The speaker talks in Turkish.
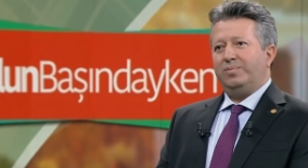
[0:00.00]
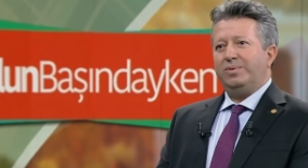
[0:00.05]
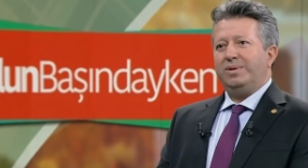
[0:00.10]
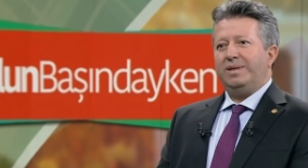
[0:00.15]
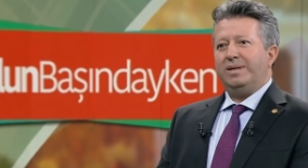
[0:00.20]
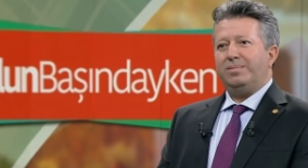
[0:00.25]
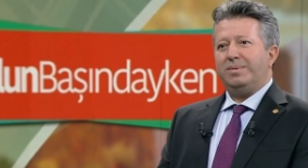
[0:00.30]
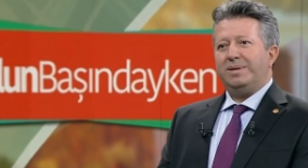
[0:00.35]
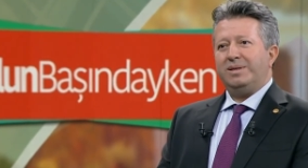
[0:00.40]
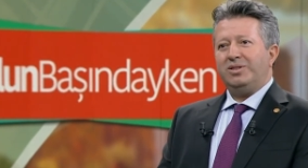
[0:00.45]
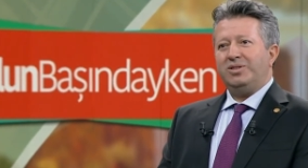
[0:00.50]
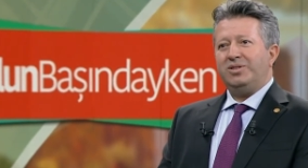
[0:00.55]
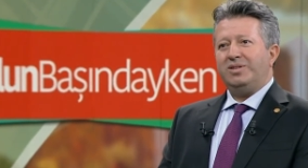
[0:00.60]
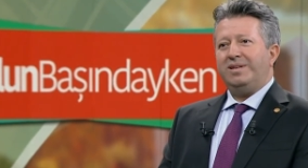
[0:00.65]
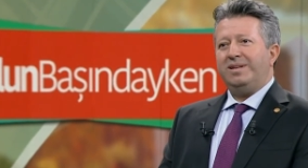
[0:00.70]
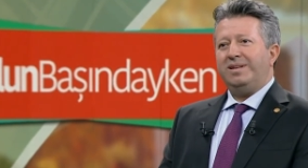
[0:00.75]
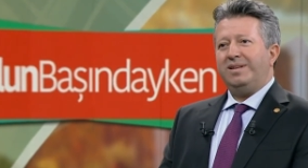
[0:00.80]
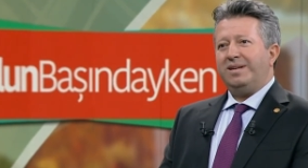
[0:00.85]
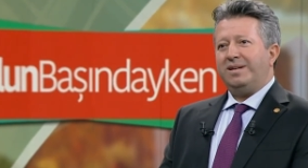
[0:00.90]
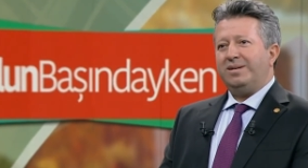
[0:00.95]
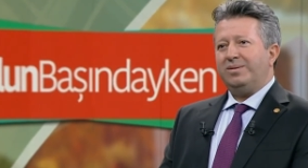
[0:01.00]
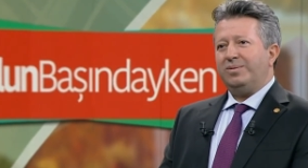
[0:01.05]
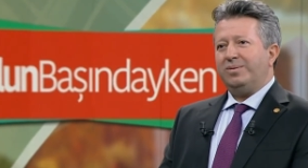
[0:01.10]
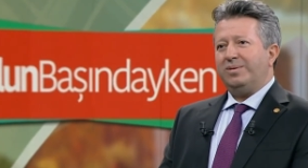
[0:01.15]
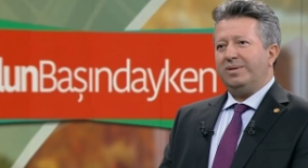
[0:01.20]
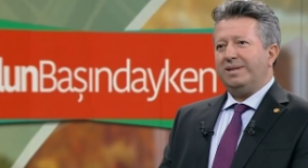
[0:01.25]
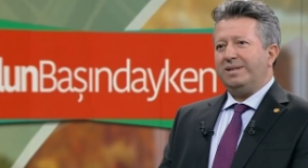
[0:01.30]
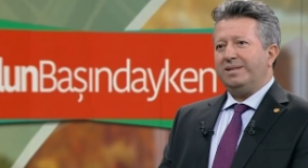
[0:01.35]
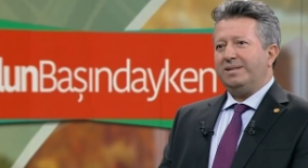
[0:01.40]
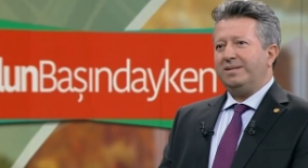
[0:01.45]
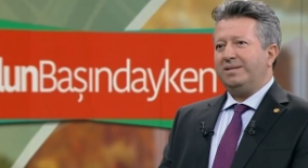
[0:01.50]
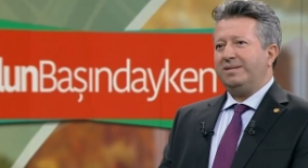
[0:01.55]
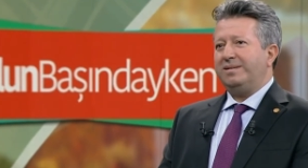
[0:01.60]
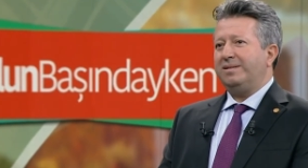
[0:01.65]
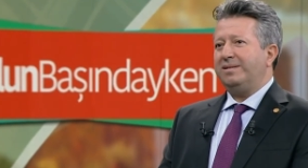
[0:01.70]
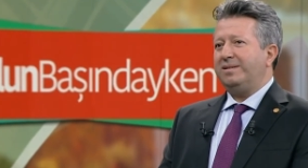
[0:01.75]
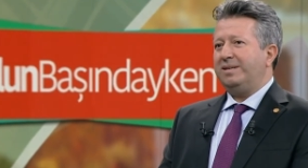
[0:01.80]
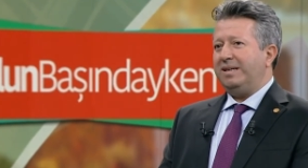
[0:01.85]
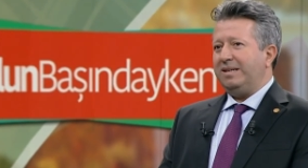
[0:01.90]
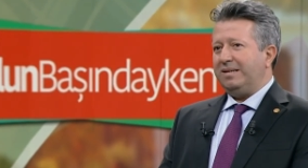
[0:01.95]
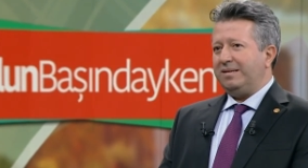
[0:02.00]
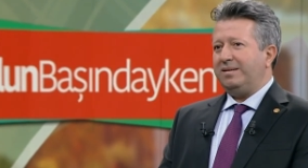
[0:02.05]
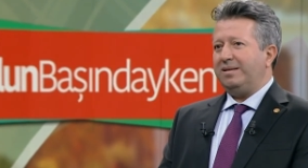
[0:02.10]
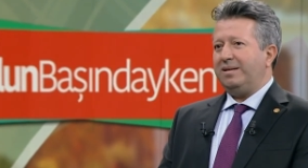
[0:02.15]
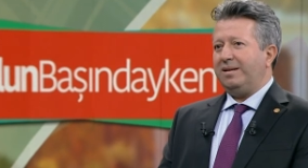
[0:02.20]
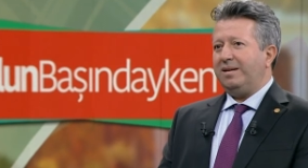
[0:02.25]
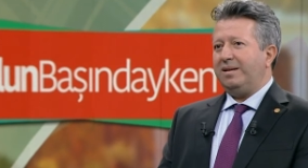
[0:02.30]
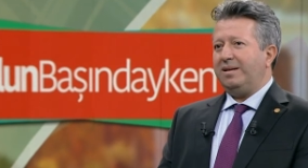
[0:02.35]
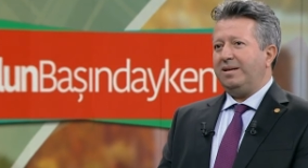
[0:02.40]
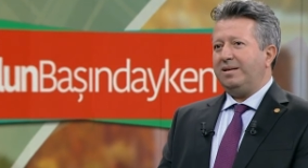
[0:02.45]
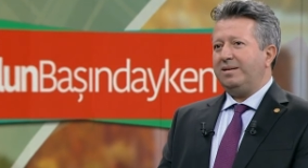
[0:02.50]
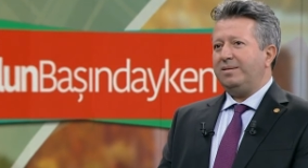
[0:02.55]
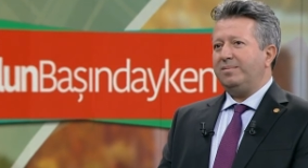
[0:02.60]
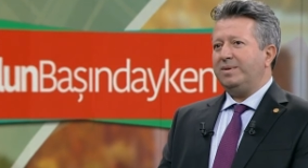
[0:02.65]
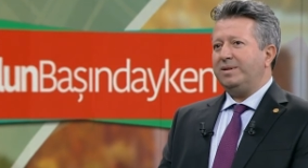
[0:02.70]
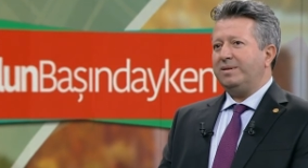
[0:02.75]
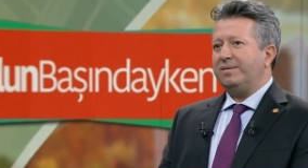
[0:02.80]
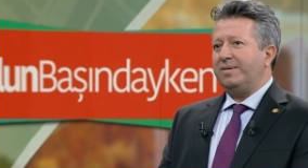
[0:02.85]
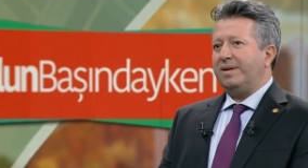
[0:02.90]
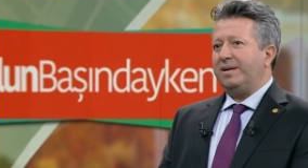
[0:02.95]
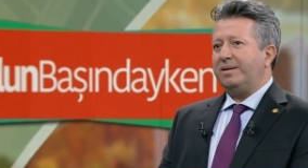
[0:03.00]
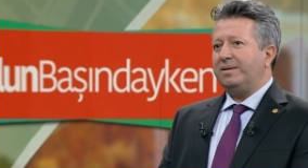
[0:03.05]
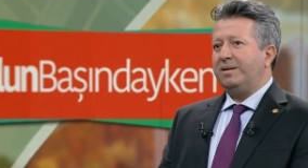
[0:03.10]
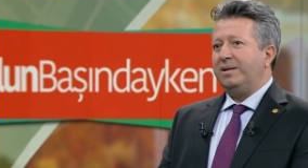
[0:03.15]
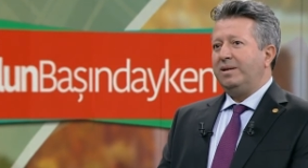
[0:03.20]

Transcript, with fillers: Bu yabancı dilden dolayı eksikliklerimiz var.